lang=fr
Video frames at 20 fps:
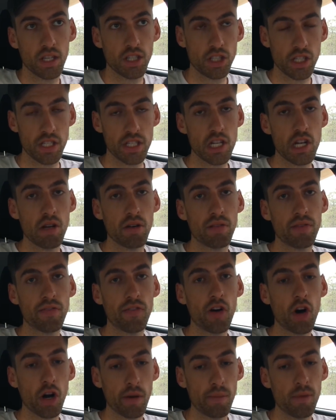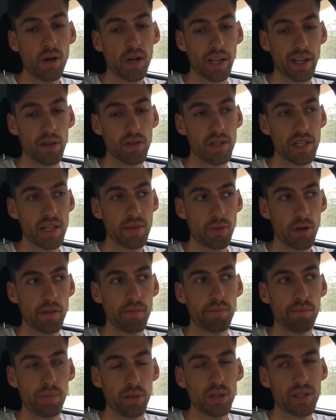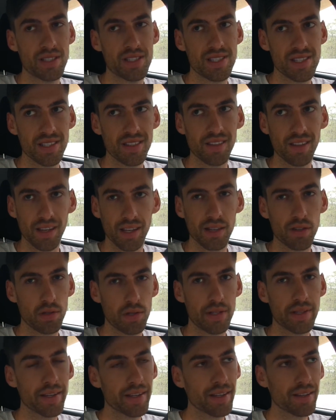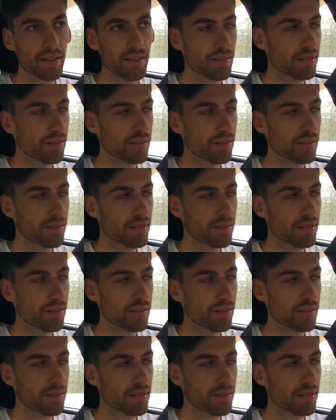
j'ai dit le format régulier, pas une poutine régulière.